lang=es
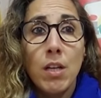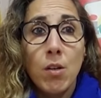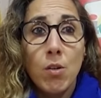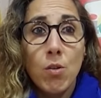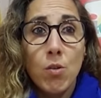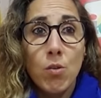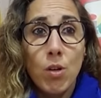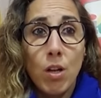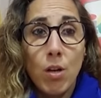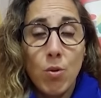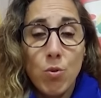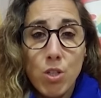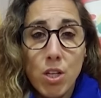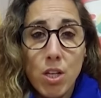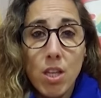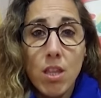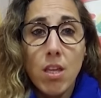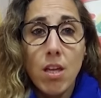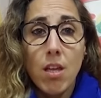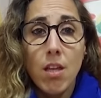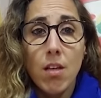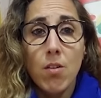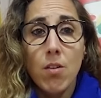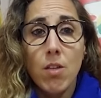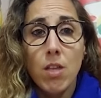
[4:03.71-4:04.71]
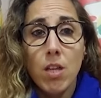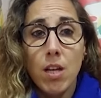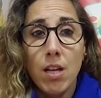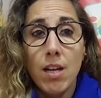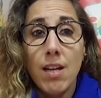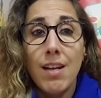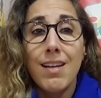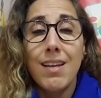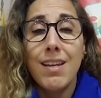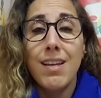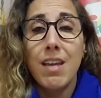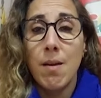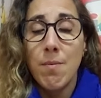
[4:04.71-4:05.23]
con la ausencia de
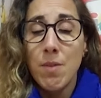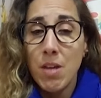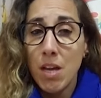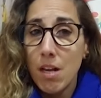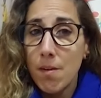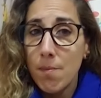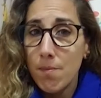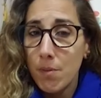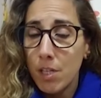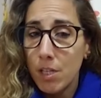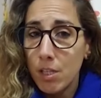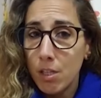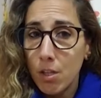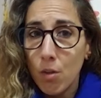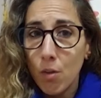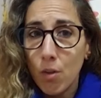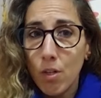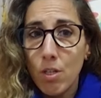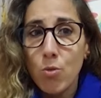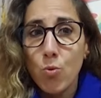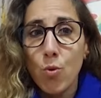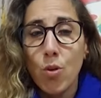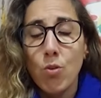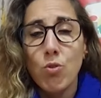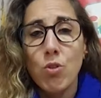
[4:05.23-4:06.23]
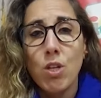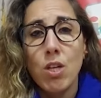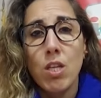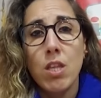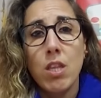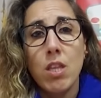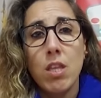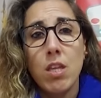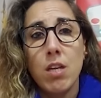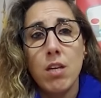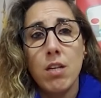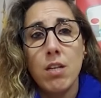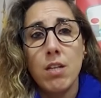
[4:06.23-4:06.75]
concejales que habían advertido de su
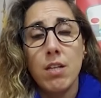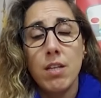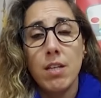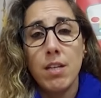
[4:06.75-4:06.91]
ausencia